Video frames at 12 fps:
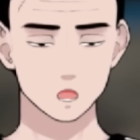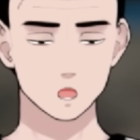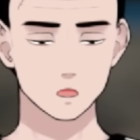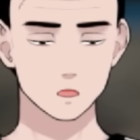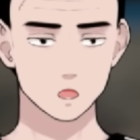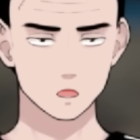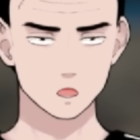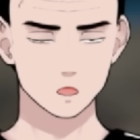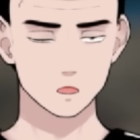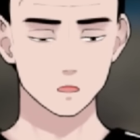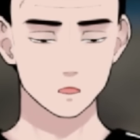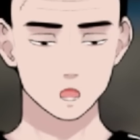そ
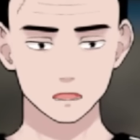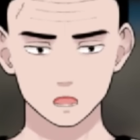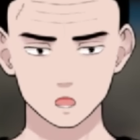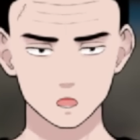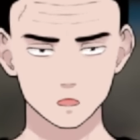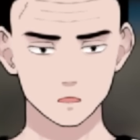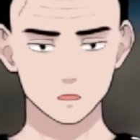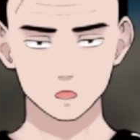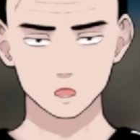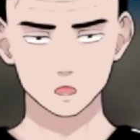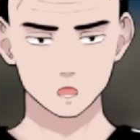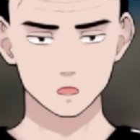の若者
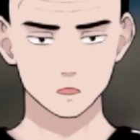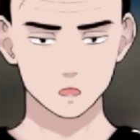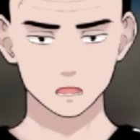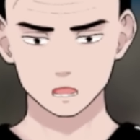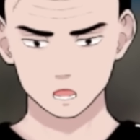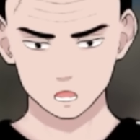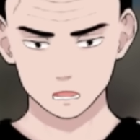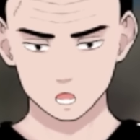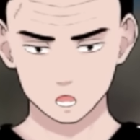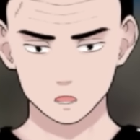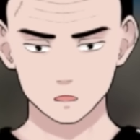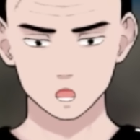と若い子たち、
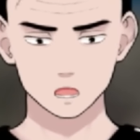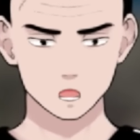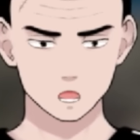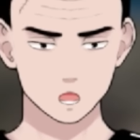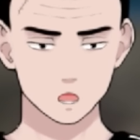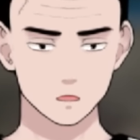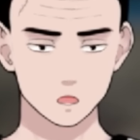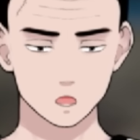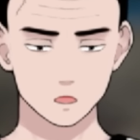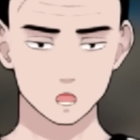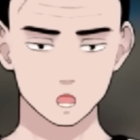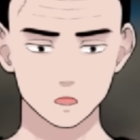10代の子たちと
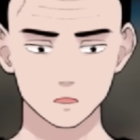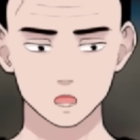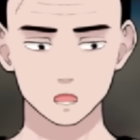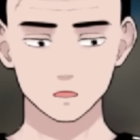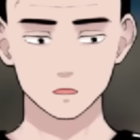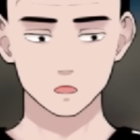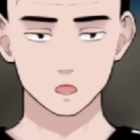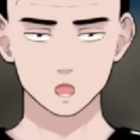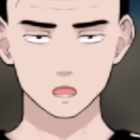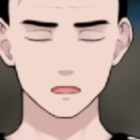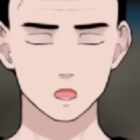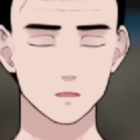暴力団員との
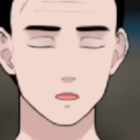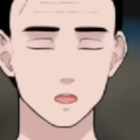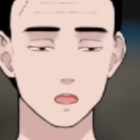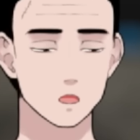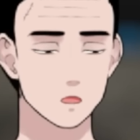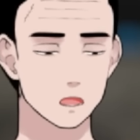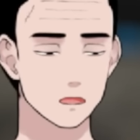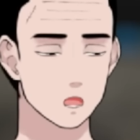密接な